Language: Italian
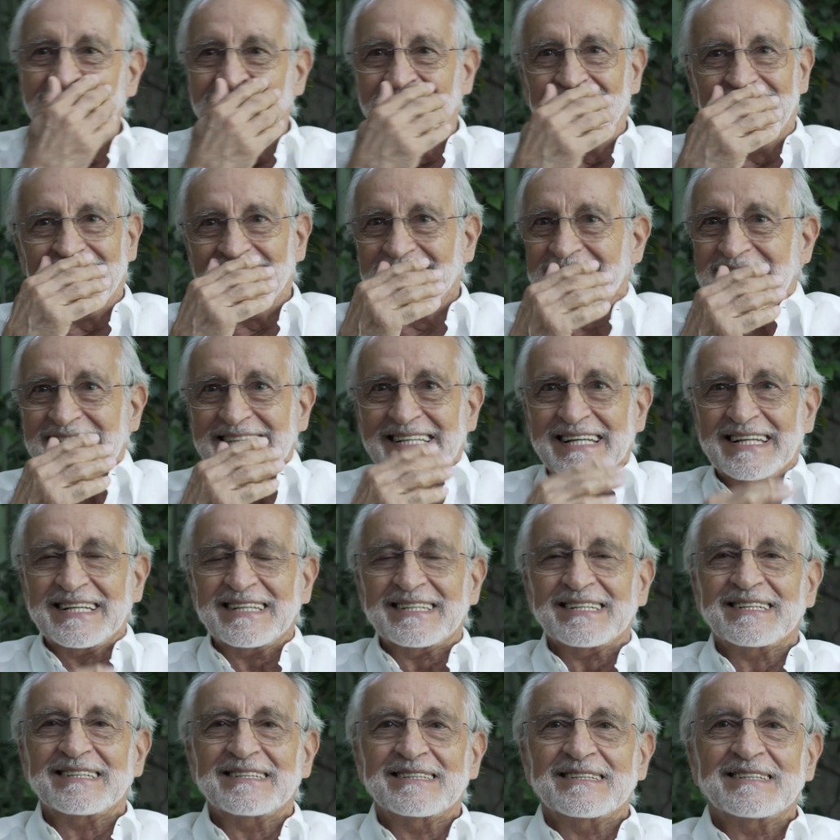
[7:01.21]
a ridere.
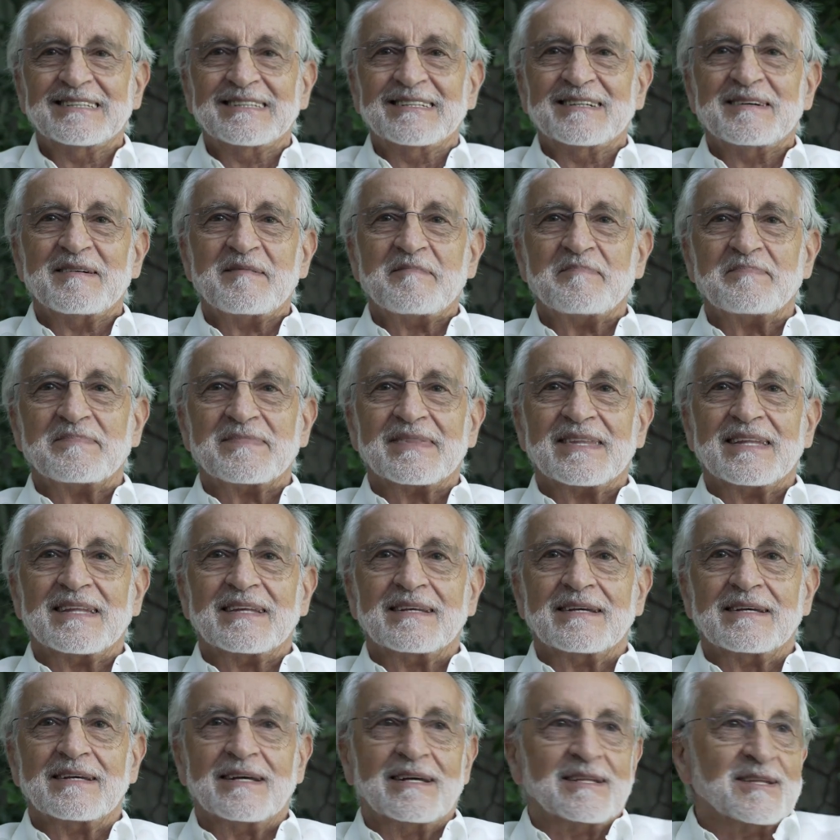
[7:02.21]

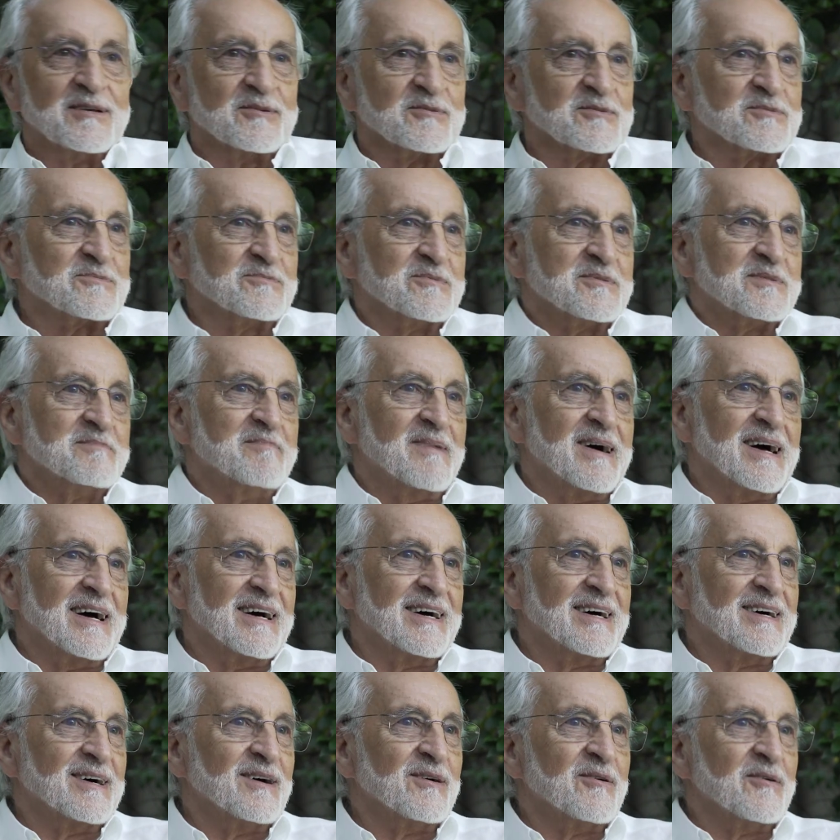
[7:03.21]
E dico scusi ma
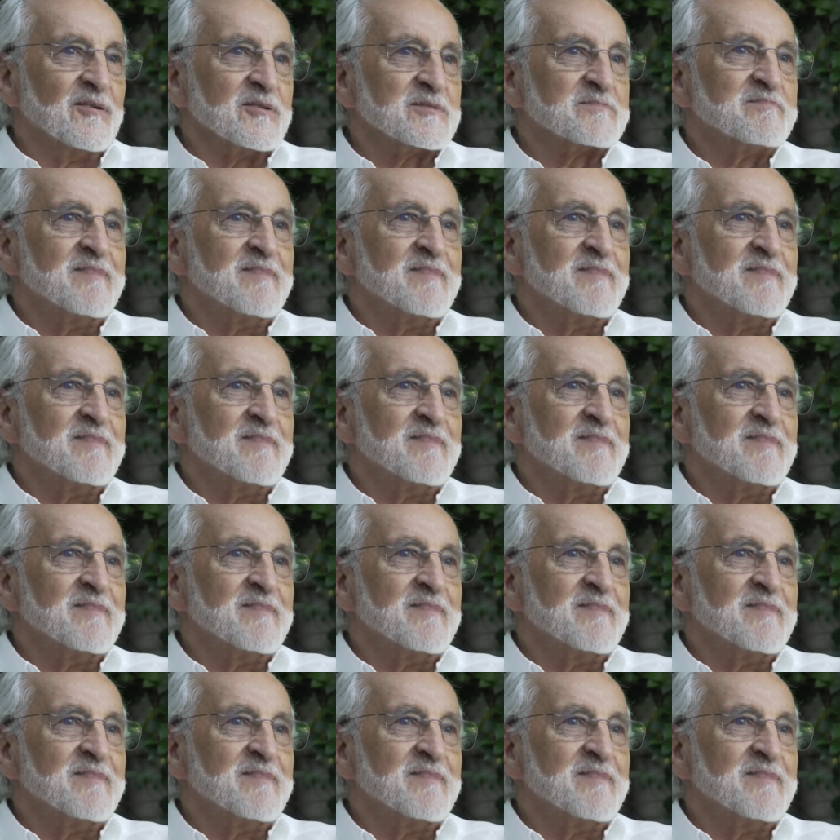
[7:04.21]
ho